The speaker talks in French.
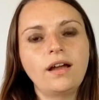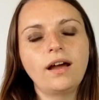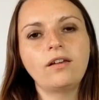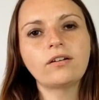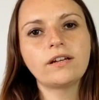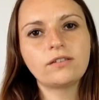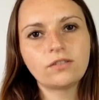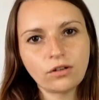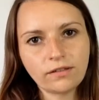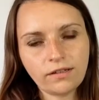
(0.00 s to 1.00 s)
alors qu'elle
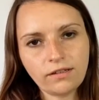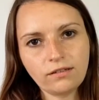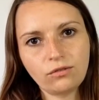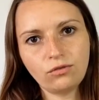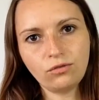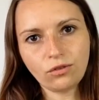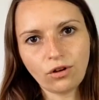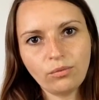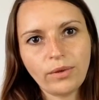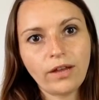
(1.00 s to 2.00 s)
sortait d'une
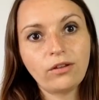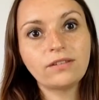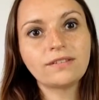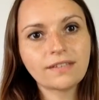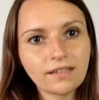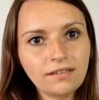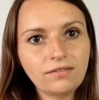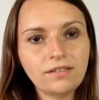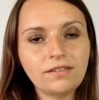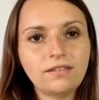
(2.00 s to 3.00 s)
grande période très
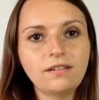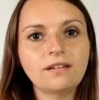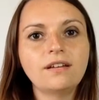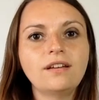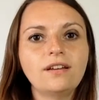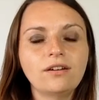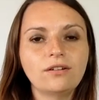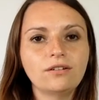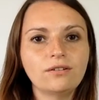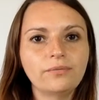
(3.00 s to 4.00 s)
difficile
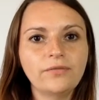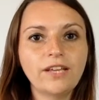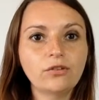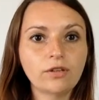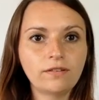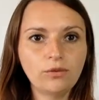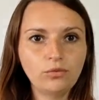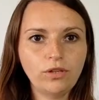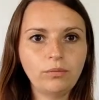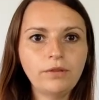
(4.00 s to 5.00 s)
euh,
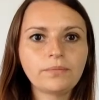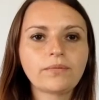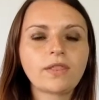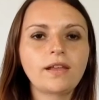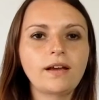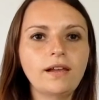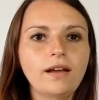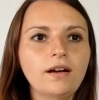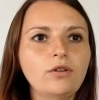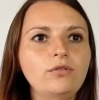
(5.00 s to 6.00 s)
d'anorexie-boulimie. Elle
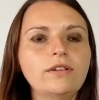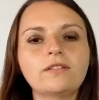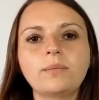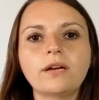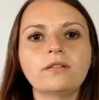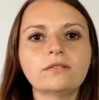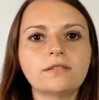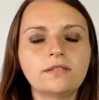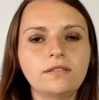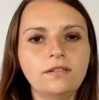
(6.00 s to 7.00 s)
a une
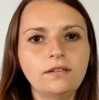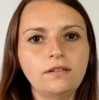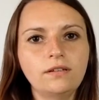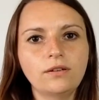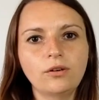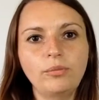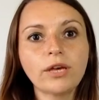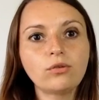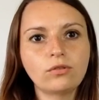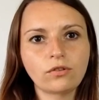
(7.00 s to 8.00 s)
expérience qui est euh,
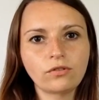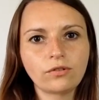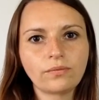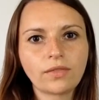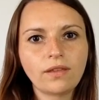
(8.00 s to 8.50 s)
percutante,